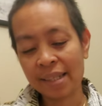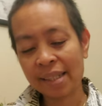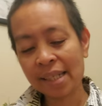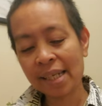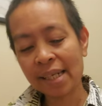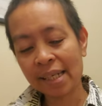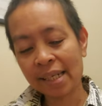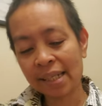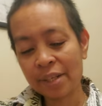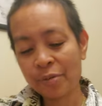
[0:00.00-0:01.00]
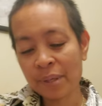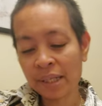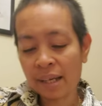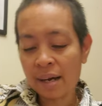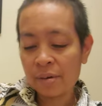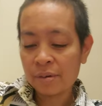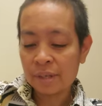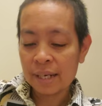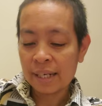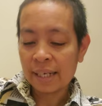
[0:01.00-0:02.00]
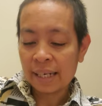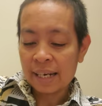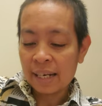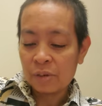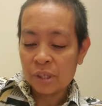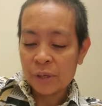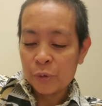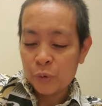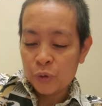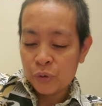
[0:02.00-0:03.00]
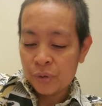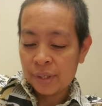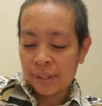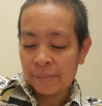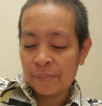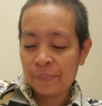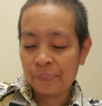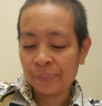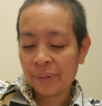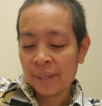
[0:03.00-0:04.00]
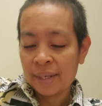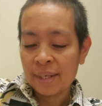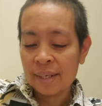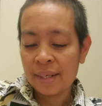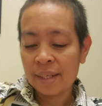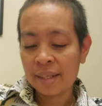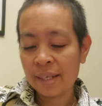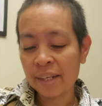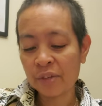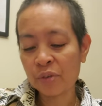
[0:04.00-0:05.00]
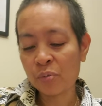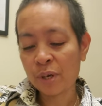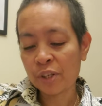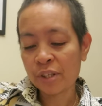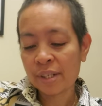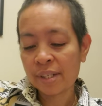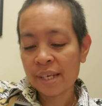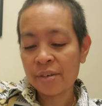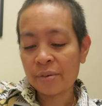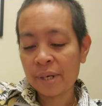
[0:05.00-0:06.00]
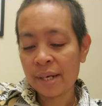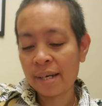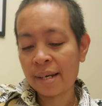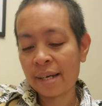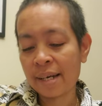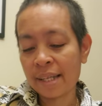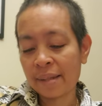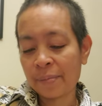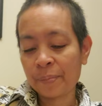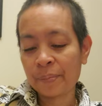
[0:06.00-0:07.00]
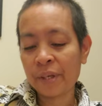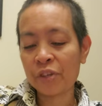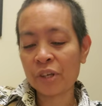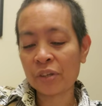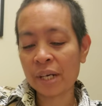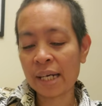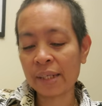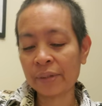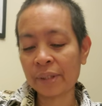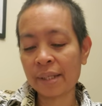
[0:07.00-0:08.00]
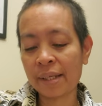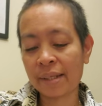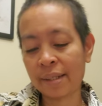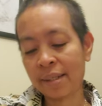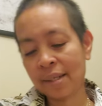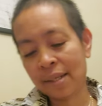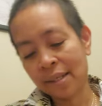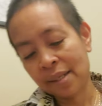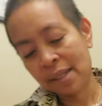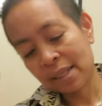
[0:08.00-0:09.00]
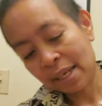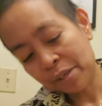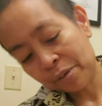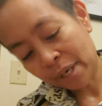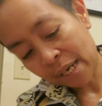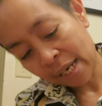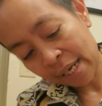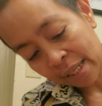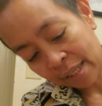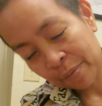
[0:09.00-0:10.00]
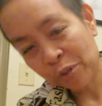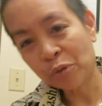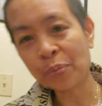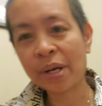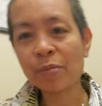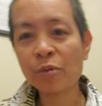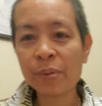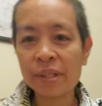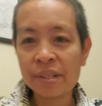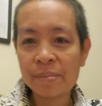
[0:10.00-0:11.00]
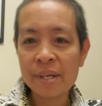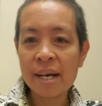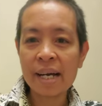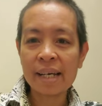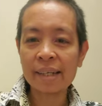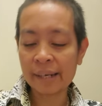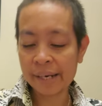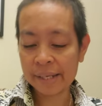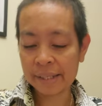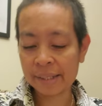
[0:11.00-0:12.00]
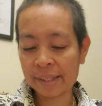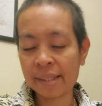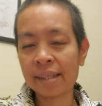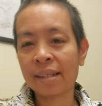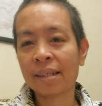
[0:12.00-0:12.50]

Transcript: still yung mga taong uh, nakilala ko sa YouTube. Thank you so much sa inyong lahat. Shout out sa inyong lahat. Supremo BGBI, Grace,